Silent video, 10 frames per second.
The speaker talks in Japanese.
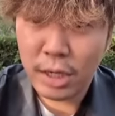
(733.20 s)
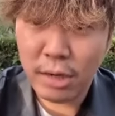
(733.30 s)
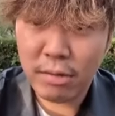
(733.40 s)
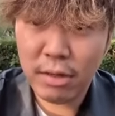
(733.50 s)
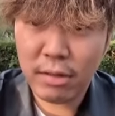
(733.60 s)

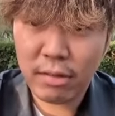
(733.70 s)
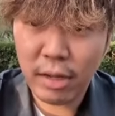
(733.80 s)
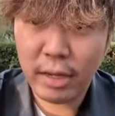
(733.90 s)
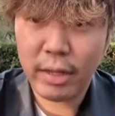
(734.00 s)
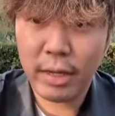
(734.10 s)
イシャイスに
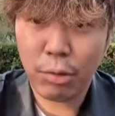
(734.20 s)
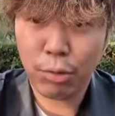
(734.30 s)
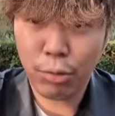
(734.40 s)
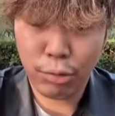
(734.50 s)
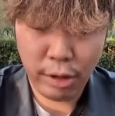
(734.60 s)
伝えたいこ
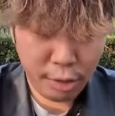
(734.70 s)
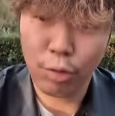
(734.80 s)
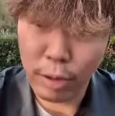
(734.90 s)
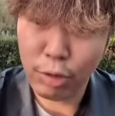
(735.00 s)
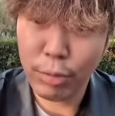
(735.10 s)
とをね、
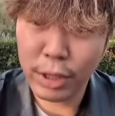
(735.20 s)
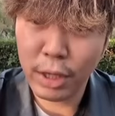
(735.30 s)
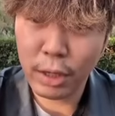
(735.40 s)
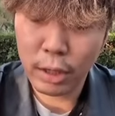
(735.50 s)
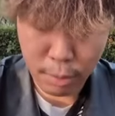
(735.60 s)
ちょっとまとめて